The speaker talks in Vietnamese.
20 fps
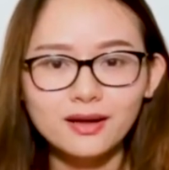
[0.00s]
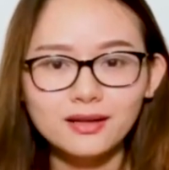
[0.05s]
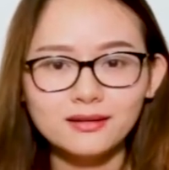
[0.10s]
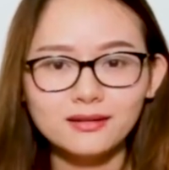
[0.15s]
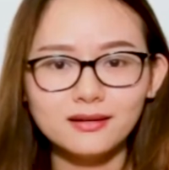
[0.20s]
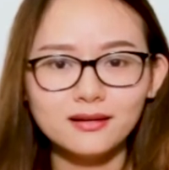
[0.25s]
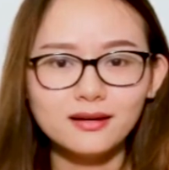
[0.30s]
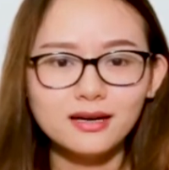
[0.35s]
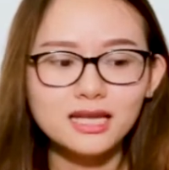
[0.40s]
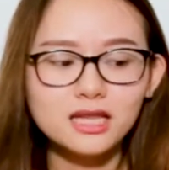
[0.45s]

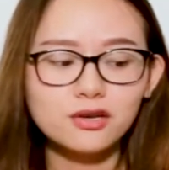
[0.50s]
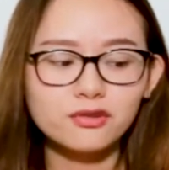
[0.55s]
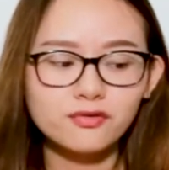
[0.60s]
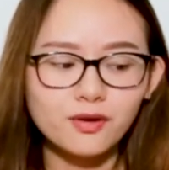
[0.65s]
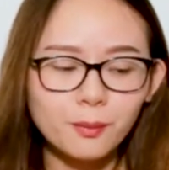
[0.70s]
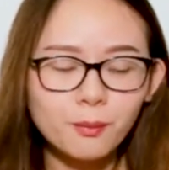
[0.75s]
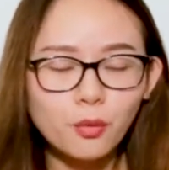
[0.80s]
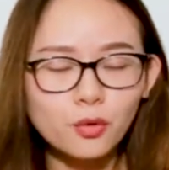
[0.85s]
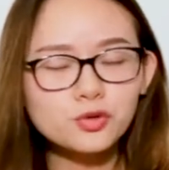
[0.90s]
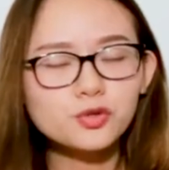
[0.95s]
những cái thực
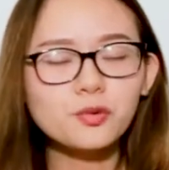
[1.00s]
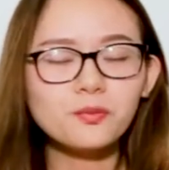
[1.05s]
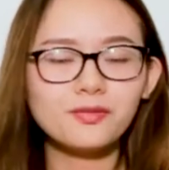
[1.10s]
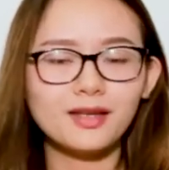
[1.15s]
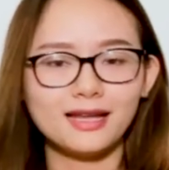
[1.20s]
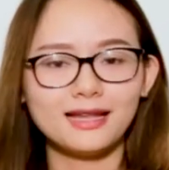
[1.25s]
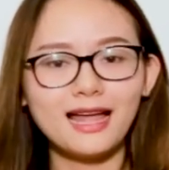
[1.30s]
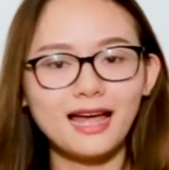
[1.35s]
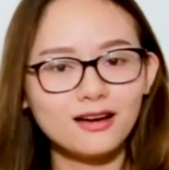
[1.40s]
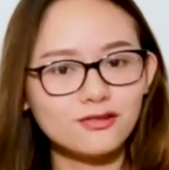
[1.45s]
phẩm bổ sung
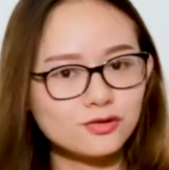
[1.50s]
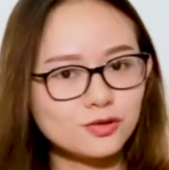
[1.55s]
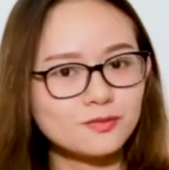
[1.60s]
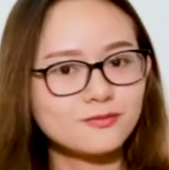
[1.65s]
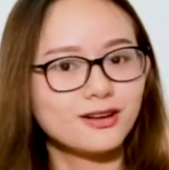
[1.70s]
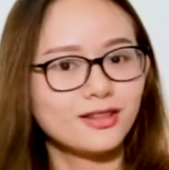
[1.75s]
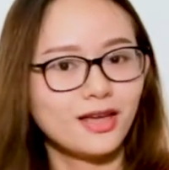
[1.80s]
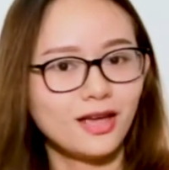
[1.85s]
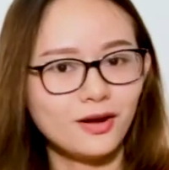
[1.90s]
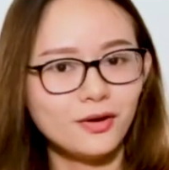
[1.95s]
thể thao trong
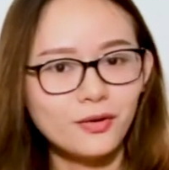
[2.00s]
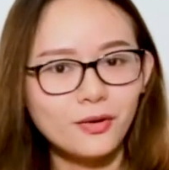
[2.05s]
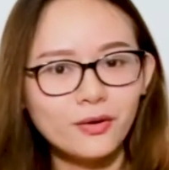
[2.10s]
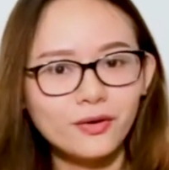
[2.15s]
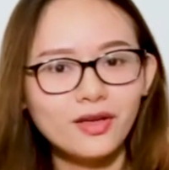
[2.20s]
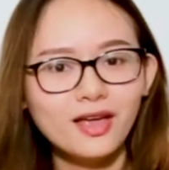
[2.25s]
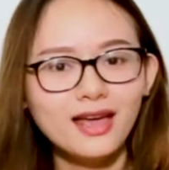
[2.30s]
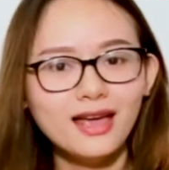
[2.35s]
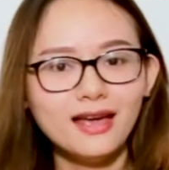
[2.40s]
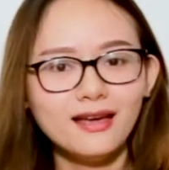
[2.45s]
cơ thể rồi